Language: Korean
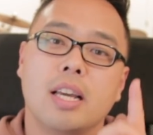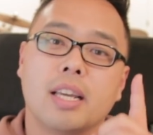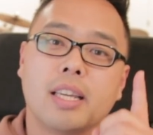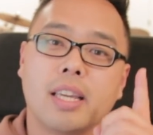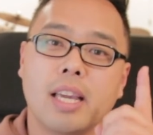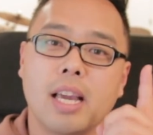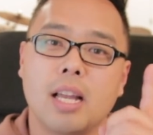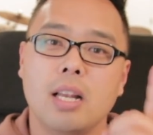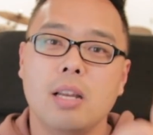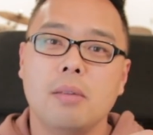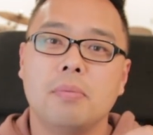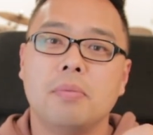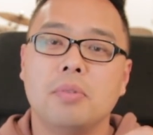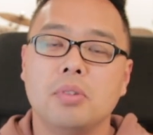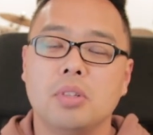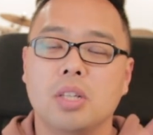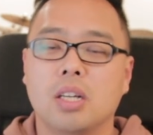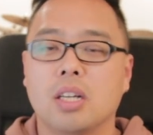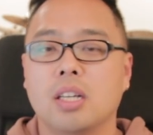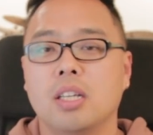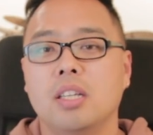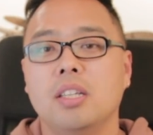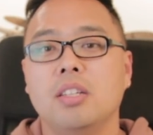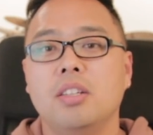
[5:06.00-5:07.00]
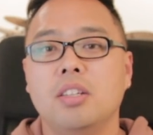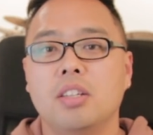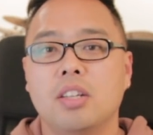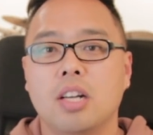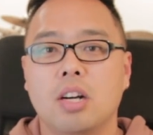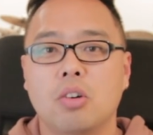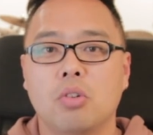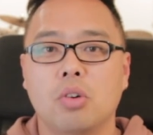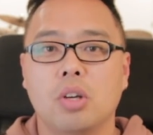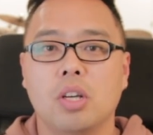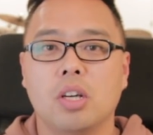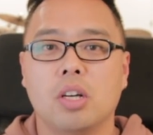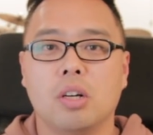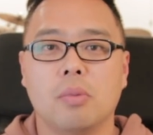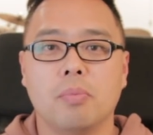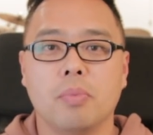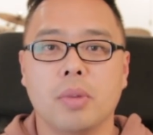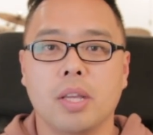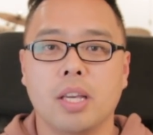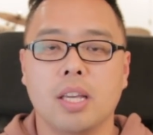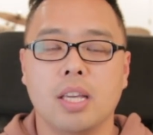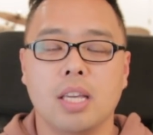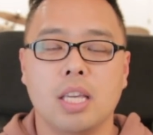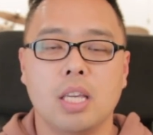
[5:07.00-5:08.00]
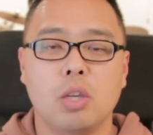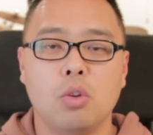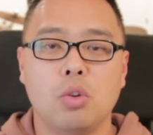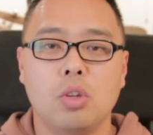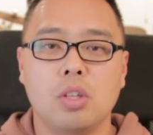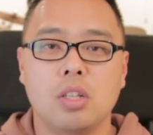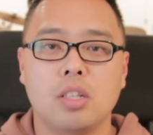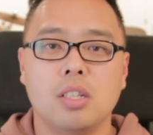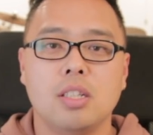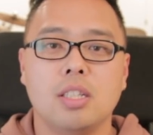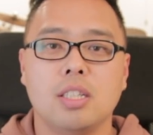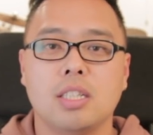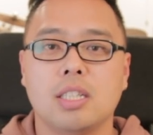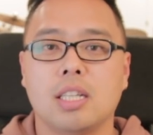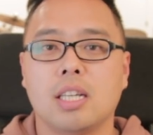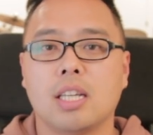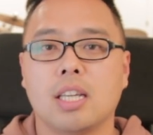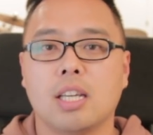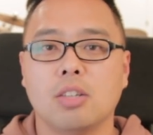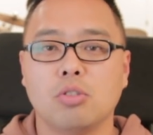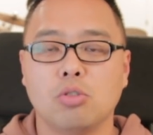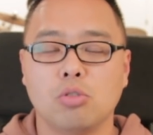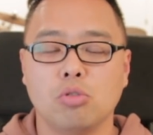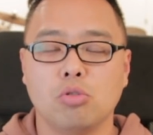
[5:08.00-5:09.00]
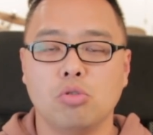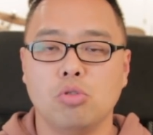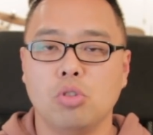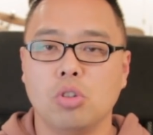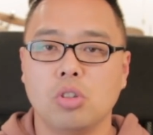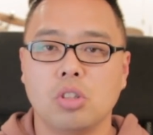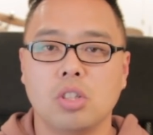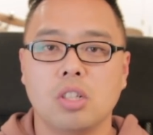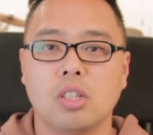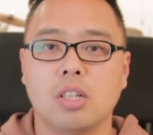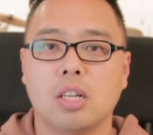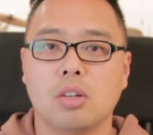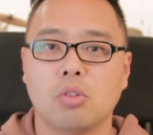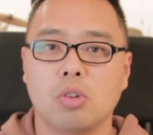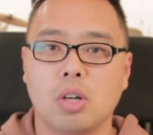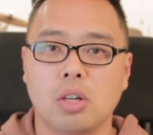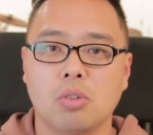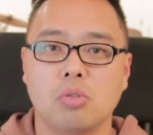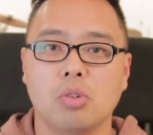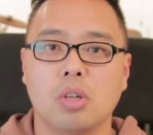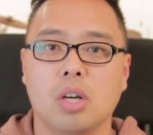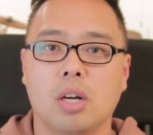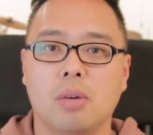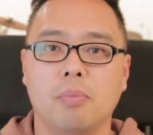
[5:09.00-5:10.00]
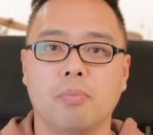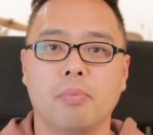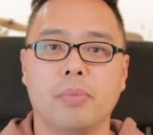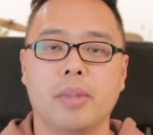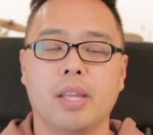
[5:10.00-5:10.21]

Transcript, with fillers: 캘리포니아가 일 위라고 해요. 네, 이 위는 이제 계속 뉴욕이라고 하고요.